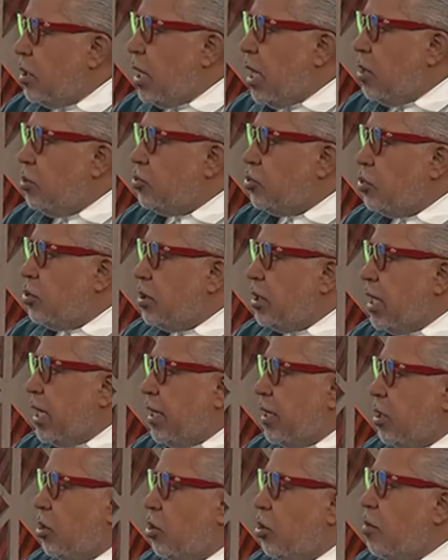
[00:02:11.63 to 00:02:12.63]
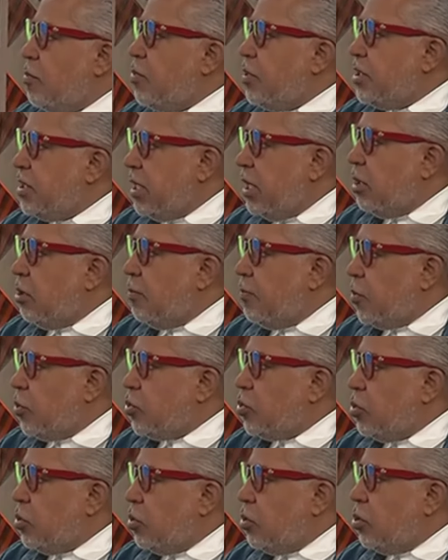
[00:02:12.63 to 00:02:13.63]
con las autoridades. ¿Cómo están los
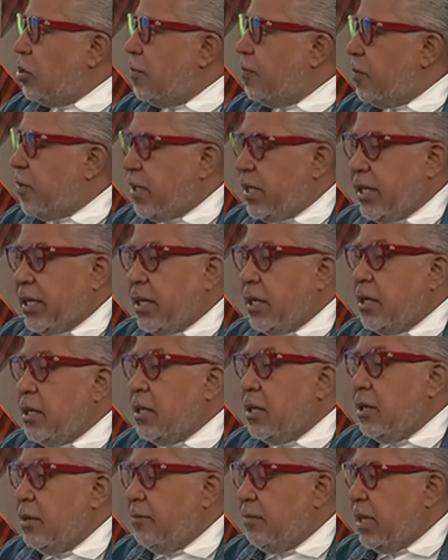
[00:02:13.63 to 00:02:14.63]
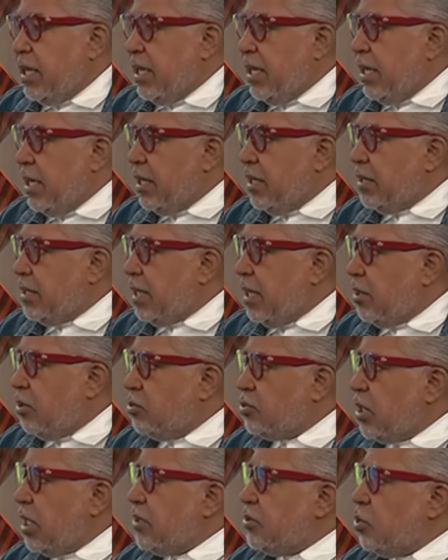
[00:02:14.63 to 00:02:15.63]
protocolos para manejar estas
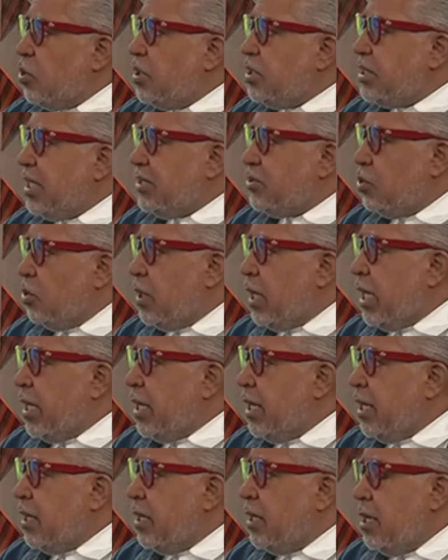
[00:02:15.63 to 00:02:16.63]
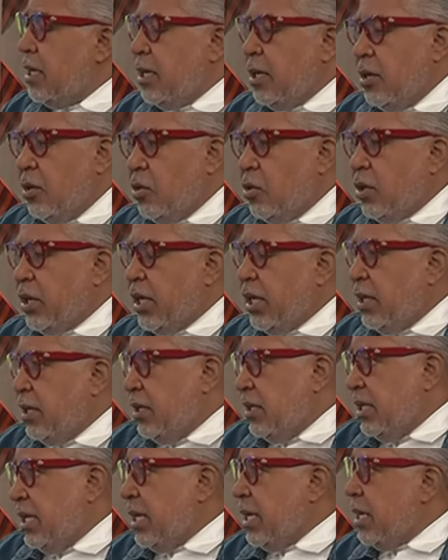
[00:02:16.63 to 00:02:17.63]
cosas que son estacionarias o
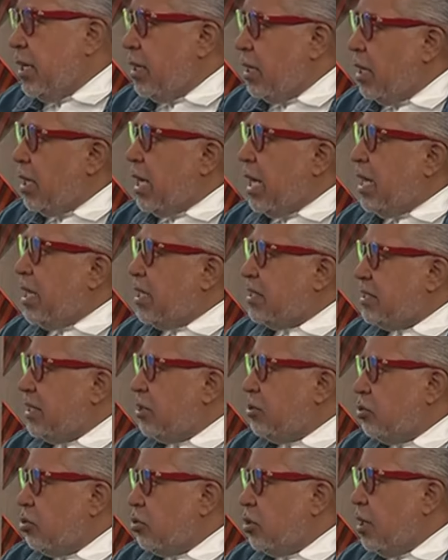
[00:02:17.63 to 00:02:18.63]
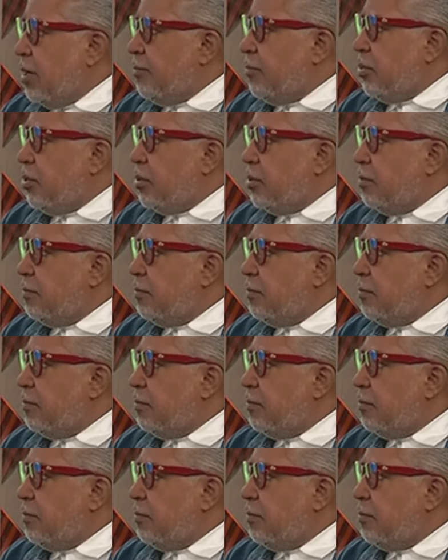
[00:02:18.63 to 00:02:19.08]
que llegan cada cierto tiempo?